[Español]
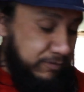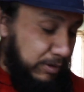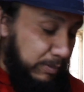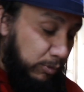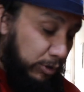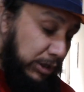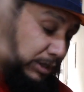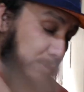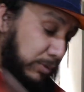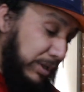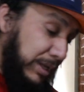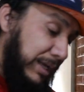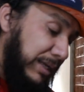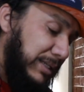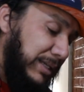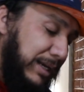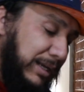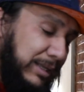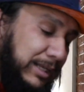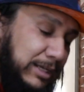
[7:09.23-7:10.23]
fue motivo de que
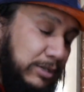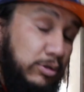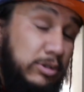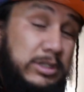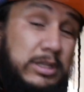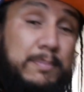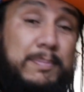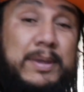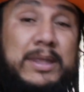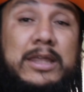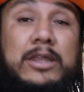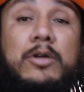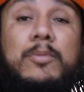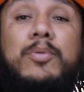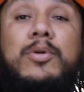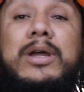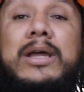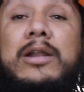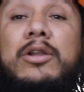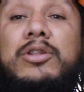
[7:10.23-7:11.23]
se retrasó este pedido
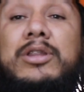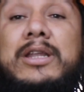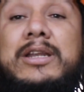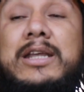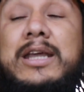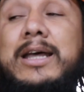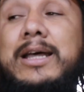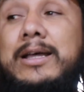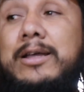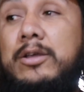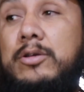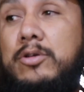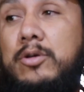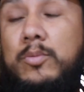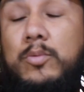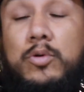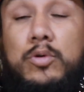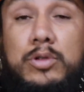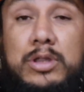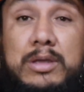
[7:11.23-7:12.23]
porque lo tenía
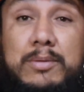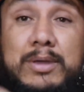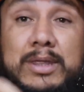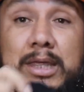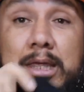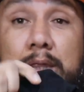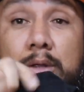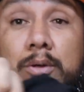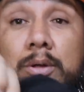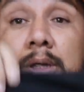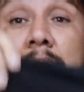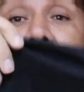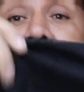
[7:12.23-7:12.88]
como dividido.